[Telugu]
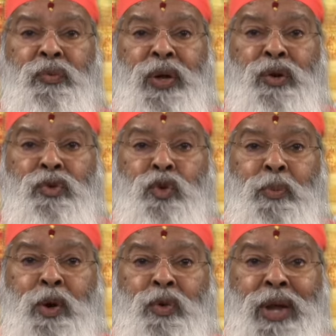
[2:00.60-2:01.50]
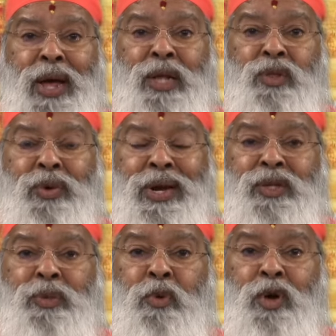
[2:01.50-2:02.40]
వెన్ను చూపకుండా ఎదురు
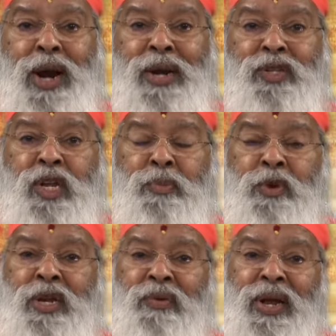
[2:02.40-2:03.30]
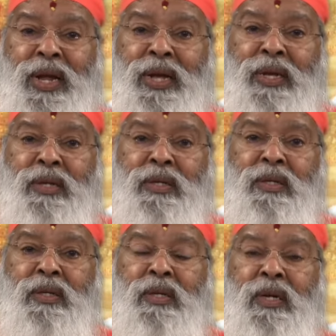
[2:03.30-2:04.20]
నిలిచి పోరాడి చనిపోయిన వారే
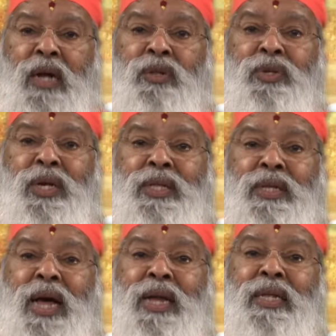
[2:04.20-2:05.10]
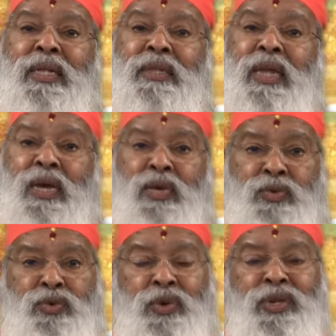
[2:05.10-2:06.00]
అందుచేత దానికి ఇంతగా
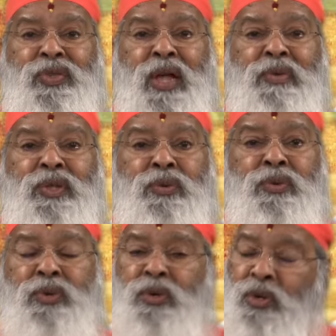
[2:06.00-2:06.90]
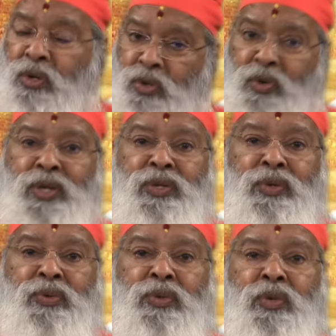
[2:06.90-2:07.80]
నీవు శోకిస్తావెందుకు
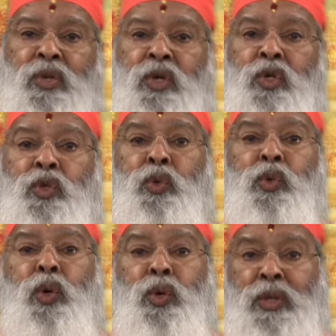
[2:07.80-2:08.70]
శోకించకు శూరులు